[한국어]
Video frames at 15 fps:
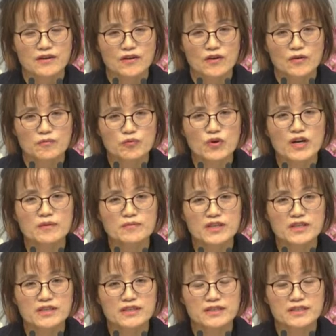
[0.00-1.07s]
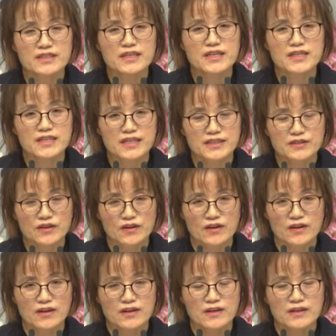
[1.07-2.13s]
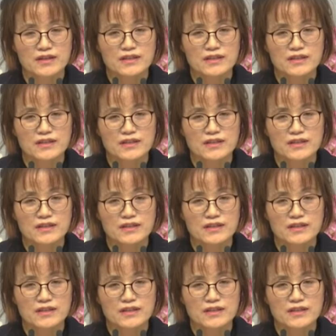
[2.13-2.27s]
어, 포함되는 그 자리에서